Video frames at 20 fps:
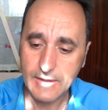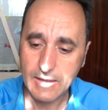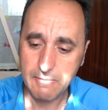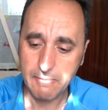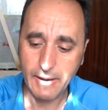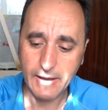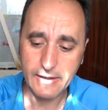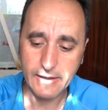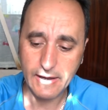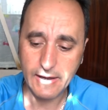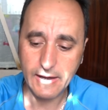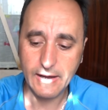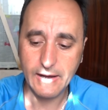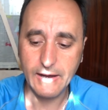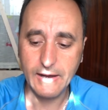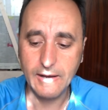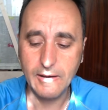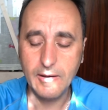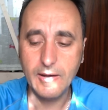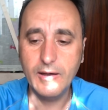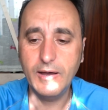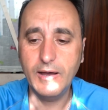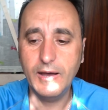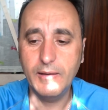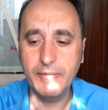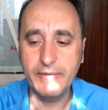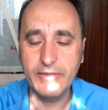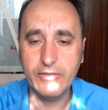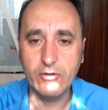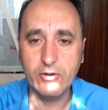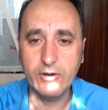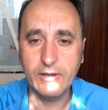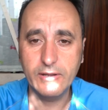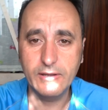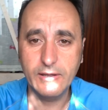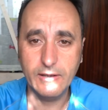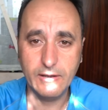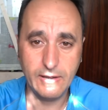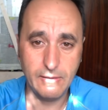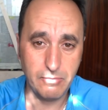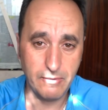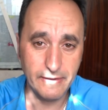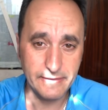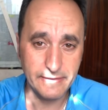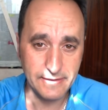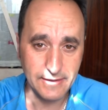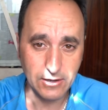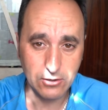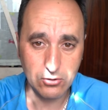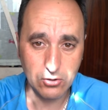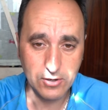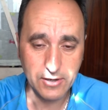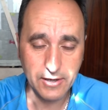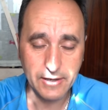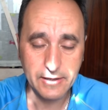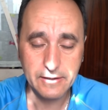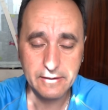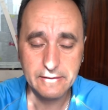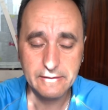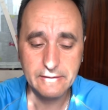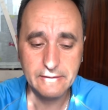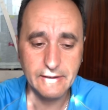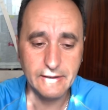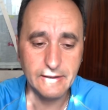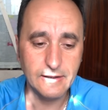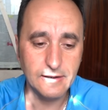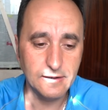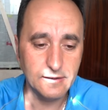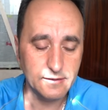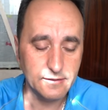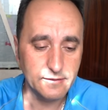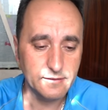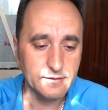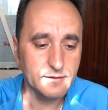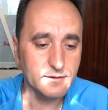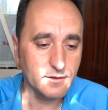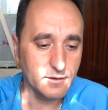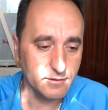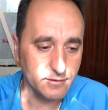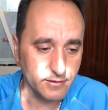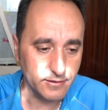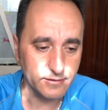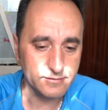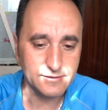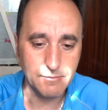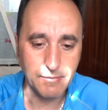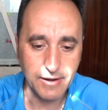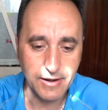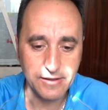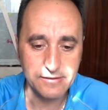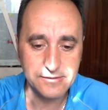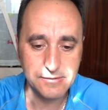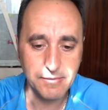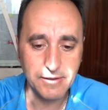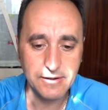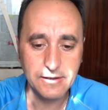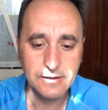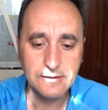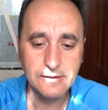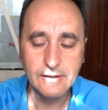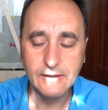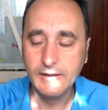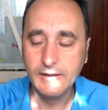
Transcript: Vais a, vendedores que probablemente ya conozcáis, de semana a semana,